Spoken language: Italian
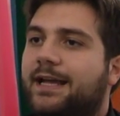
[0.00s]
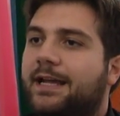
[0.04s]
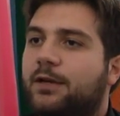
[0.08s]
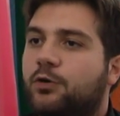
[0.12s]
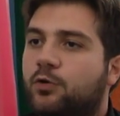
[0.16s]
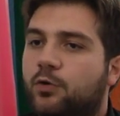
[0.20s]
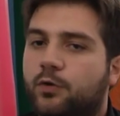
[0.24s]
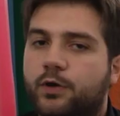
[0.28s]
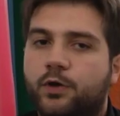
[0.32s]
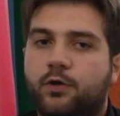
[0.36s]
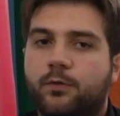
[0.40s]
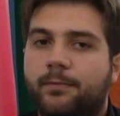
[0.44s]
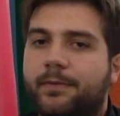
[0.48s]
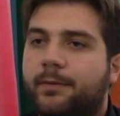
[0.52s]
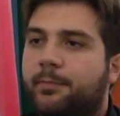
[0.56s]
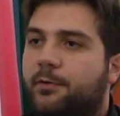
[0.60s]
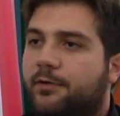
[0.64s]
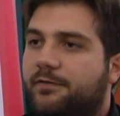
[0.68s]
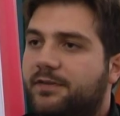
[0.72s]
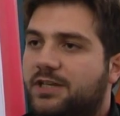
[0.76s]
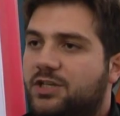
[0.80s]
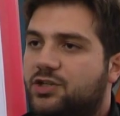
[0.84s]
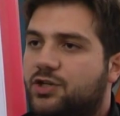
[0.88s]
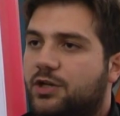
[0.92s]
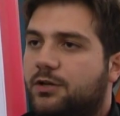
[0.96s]
che noi come
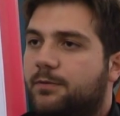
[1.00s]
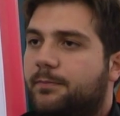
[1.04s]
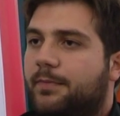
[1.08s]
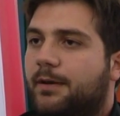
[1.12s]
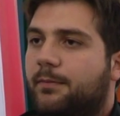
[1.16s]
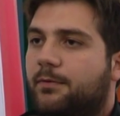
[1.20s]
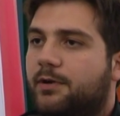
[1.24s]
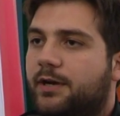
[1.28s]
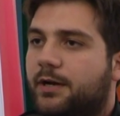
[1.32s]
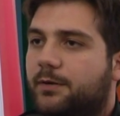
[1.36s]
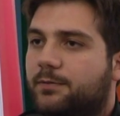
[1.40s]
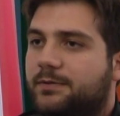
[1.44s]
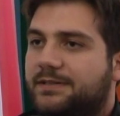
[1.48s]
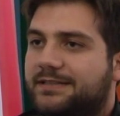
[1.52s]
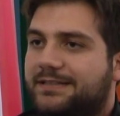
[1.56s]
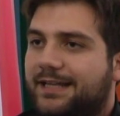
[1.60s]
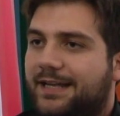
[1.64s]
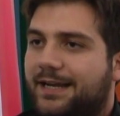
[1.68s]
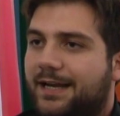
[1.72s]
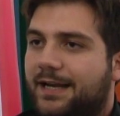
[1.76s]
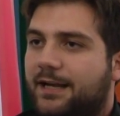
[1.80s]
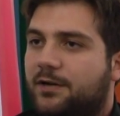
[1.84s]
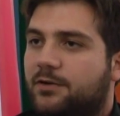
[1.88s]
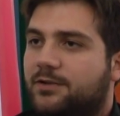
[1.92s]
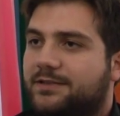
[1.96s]
provincia dobbiamo
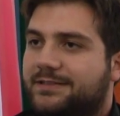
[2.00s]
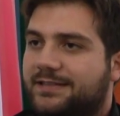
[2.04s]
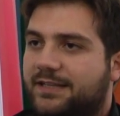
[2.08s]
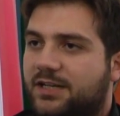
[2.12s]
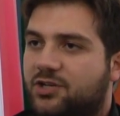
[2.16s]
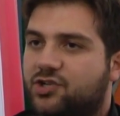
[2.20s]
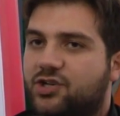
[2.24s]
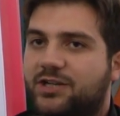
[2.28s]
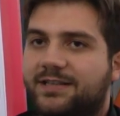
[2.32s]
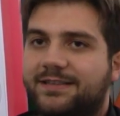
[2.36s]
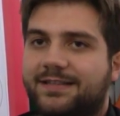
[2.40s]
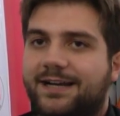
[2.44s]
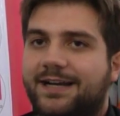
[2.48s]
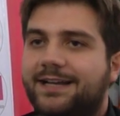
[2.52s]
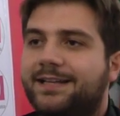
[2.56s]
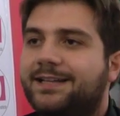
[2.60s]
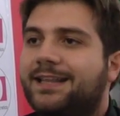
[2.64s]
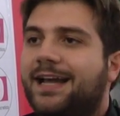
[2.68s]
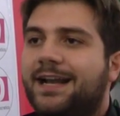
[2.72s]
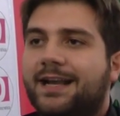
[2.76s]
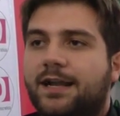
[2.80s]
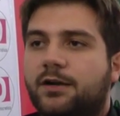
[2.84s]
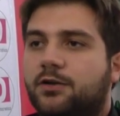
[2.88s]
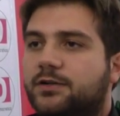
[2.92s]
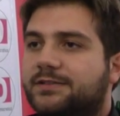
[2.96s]
riacquistare la nostra
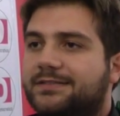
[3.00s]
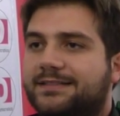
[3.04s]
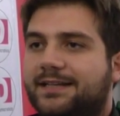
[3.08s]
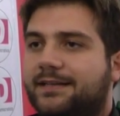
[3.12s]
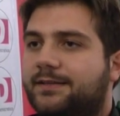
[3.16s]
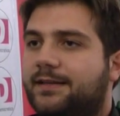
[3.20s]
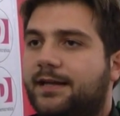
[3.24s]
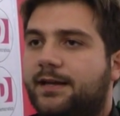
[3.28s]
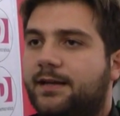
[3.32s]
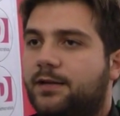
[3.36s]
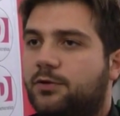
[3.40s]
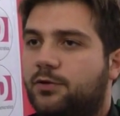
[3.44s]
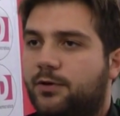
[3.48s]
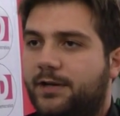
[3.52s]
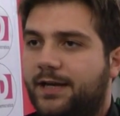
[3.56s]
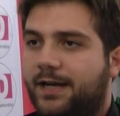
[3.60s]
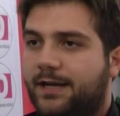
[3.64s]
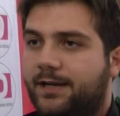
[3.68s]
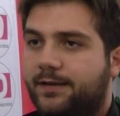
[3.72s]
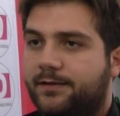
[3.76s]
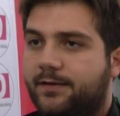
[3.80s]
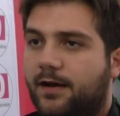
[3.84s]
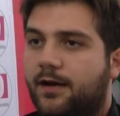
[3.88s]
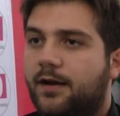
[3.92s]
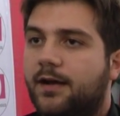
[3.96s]
centralità e la nostra
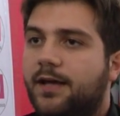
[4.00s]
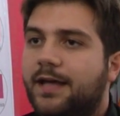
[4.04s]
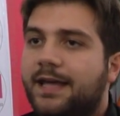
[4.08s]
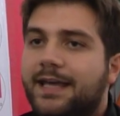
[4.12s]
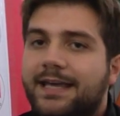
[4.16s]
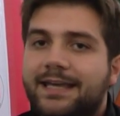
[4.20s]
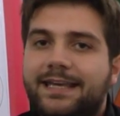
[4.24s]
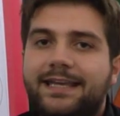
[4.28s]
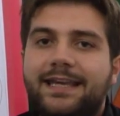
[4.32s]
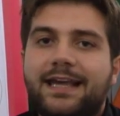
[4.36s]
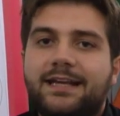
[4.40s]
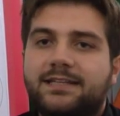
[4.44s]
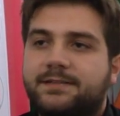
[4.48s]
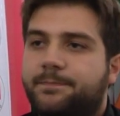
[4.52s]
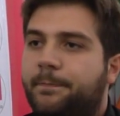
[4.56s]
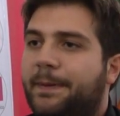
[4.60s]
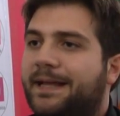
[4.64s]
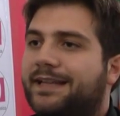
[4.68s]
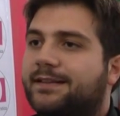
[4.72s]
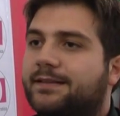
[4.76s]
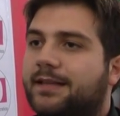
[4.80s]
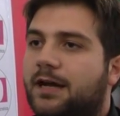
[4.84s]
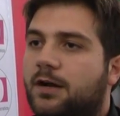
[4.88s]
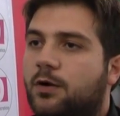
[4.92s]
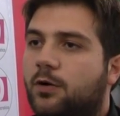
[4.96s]
territorialità. Chi
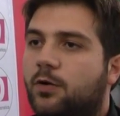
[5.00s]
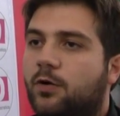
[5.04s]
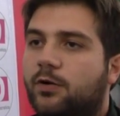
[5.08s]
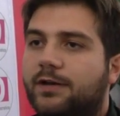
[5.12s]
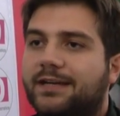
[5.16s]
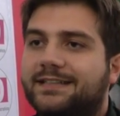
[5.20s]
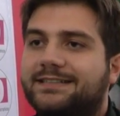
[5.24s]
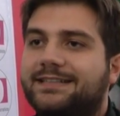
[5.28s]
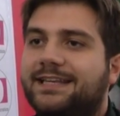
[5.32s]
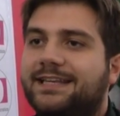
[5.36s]
aspetta ancora